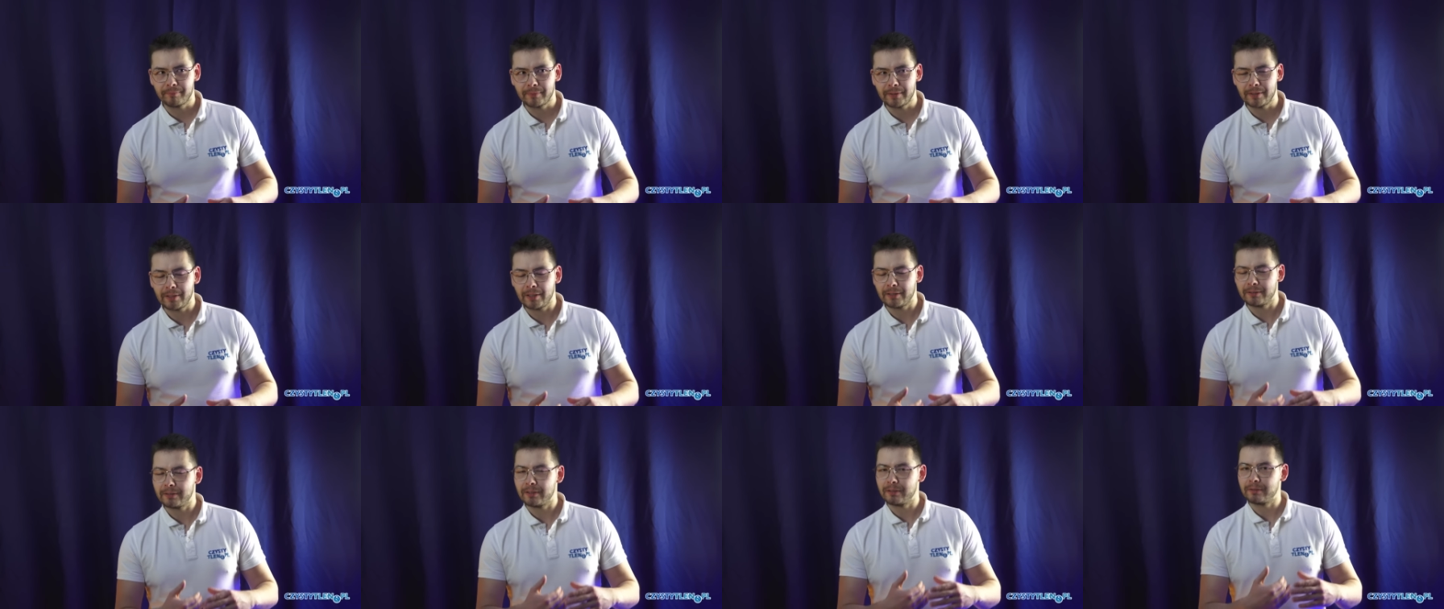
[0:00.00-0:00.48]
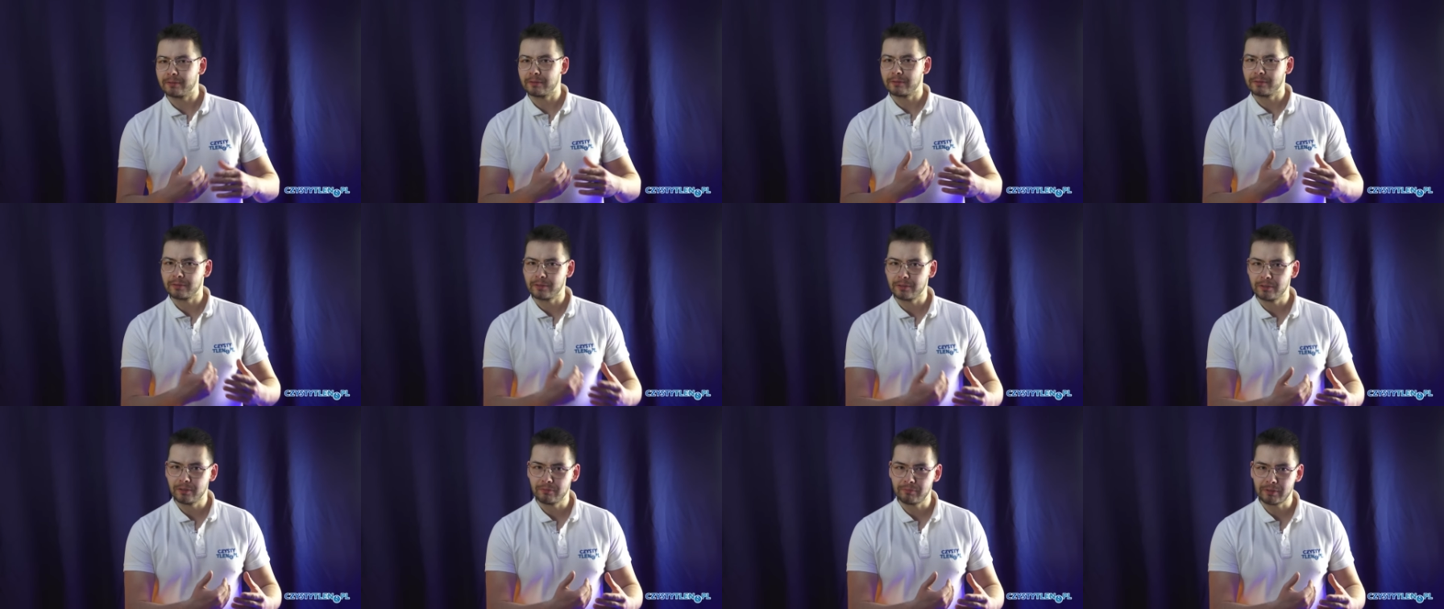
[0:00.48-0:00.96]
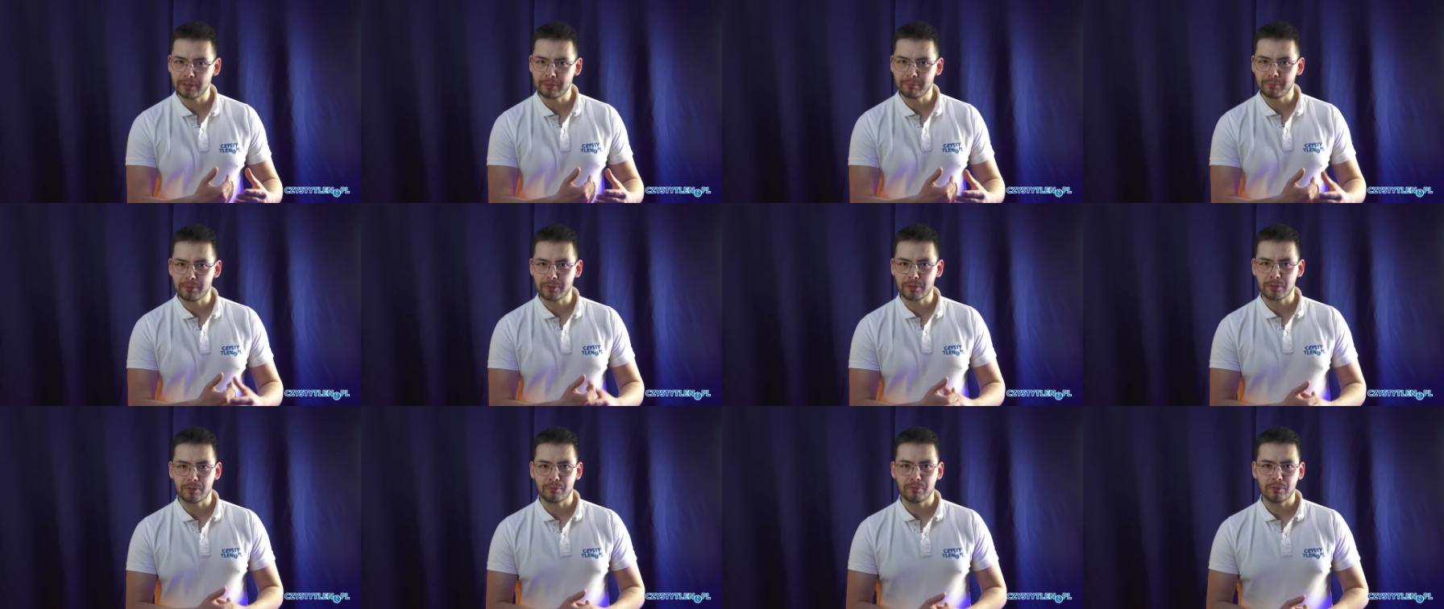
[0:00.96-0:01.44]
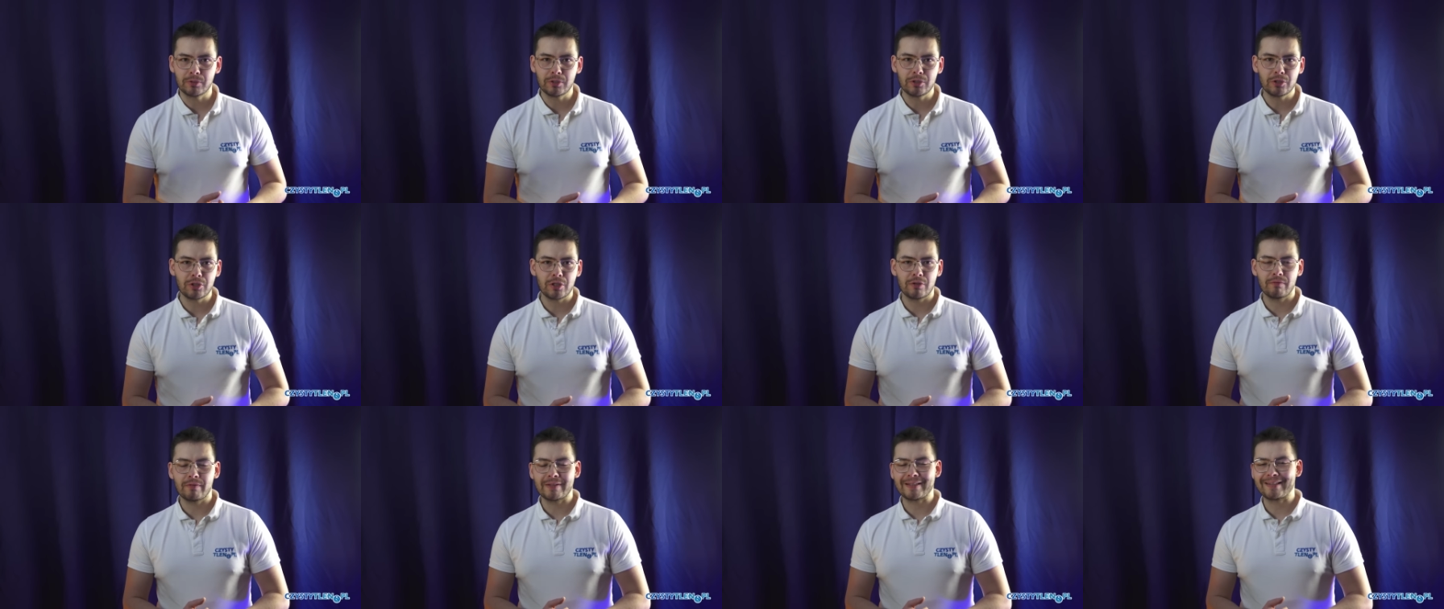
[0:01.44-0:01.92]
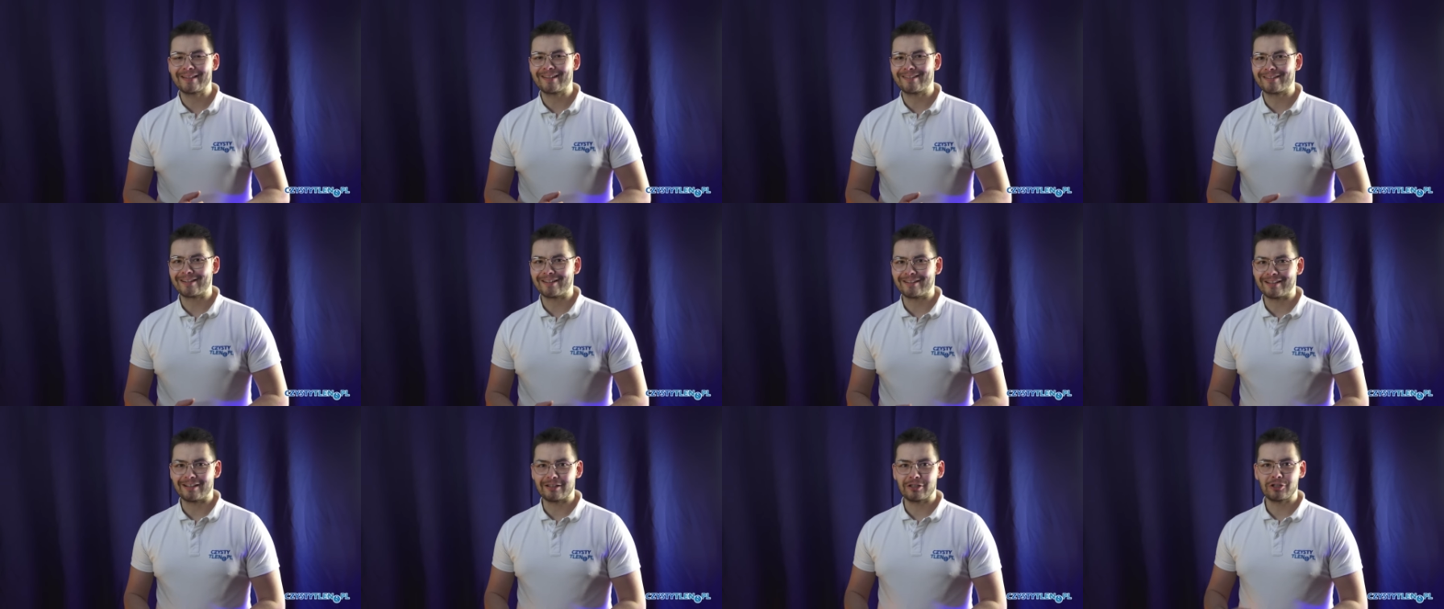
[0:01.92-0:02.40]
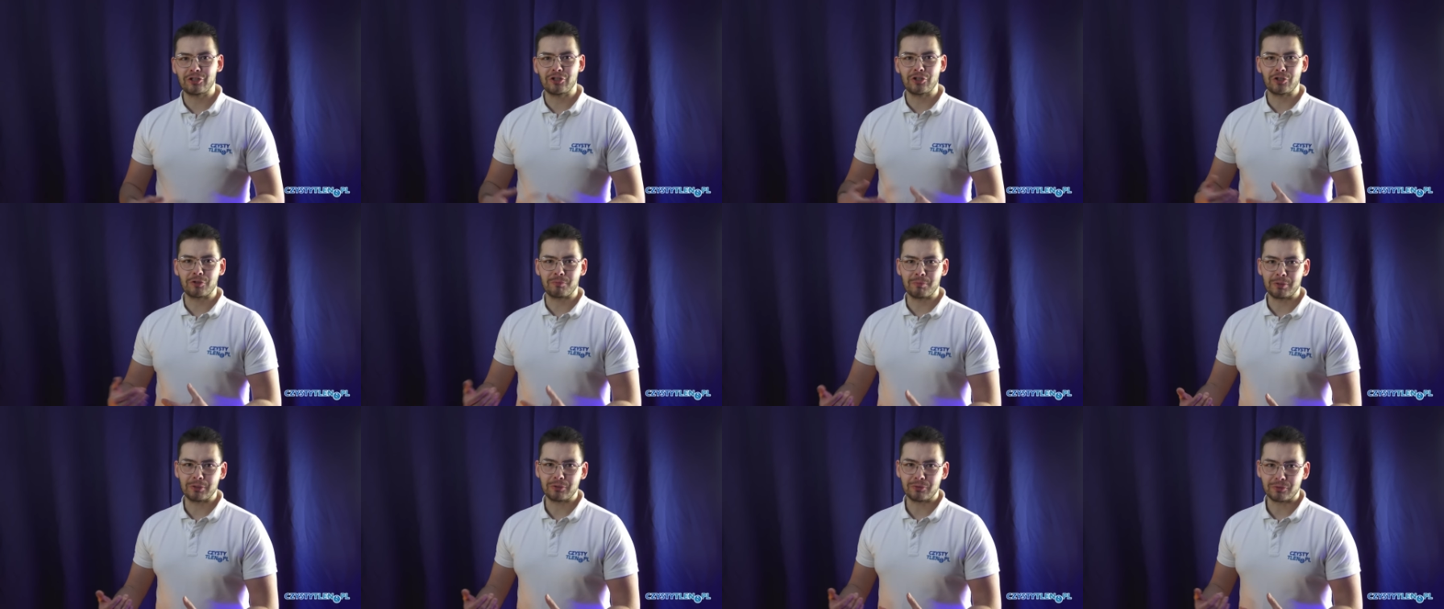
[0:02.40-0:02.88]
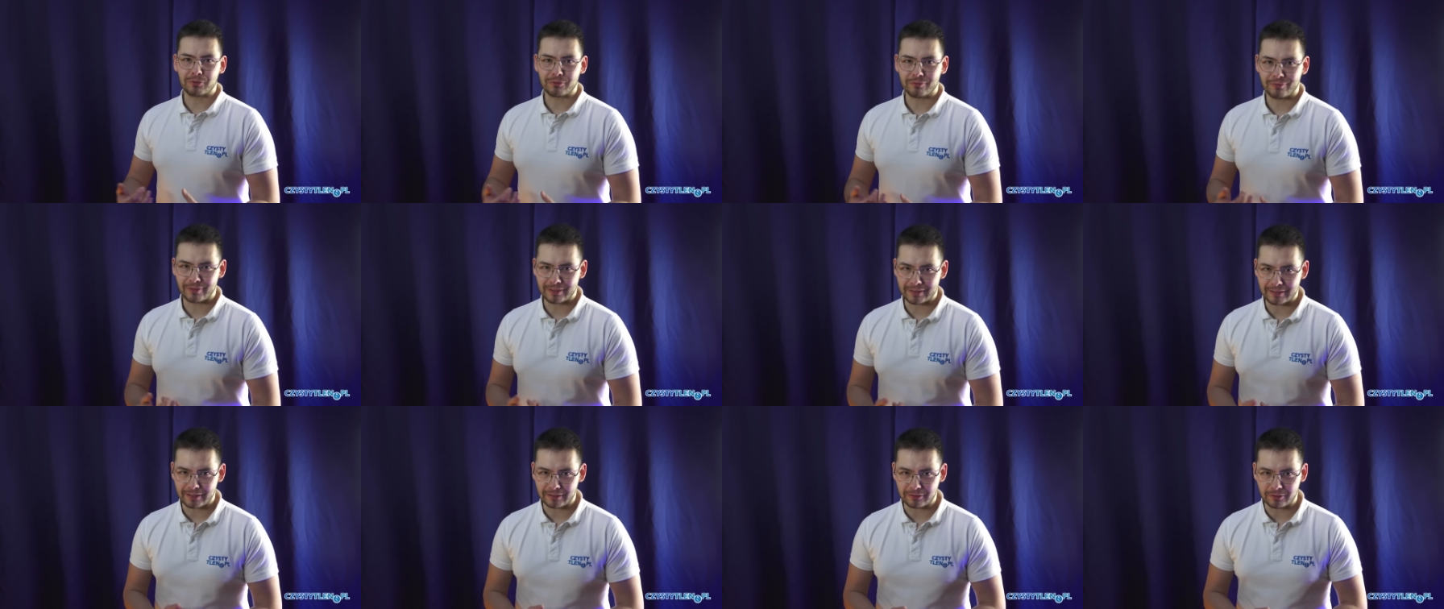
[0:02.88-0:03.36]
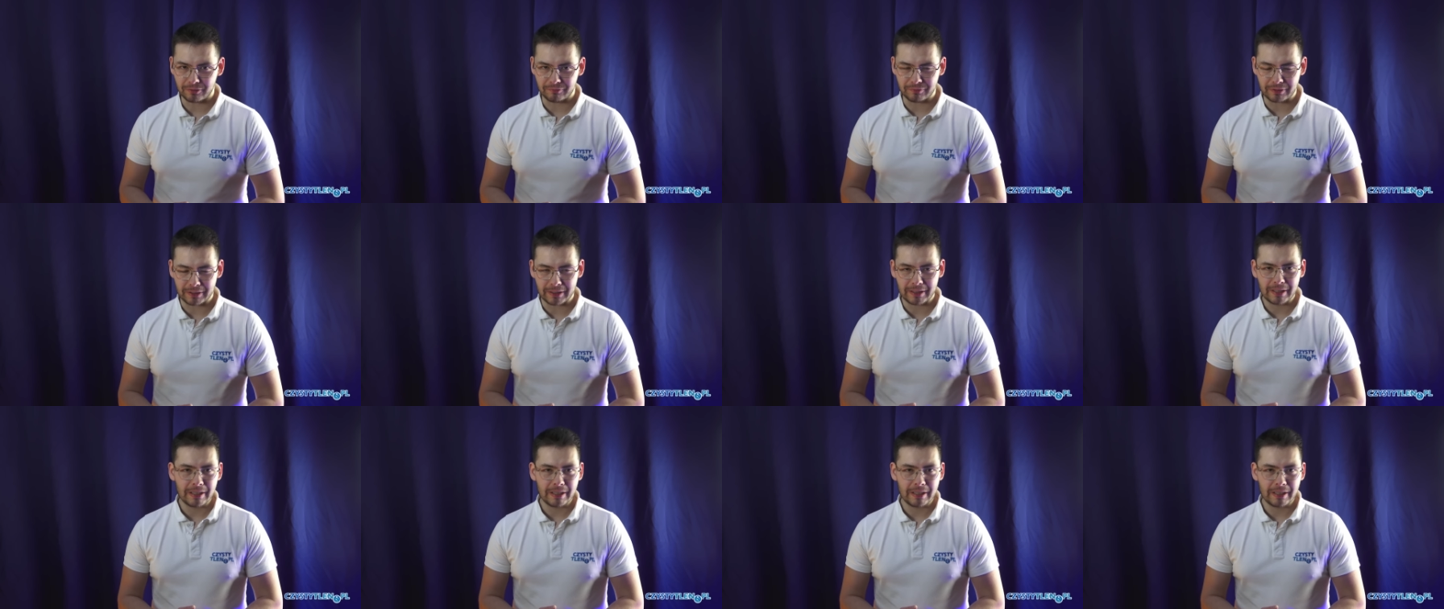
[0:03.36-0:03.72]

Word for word: 1 kW mocy chłodniczej wystarcza na 10 m2.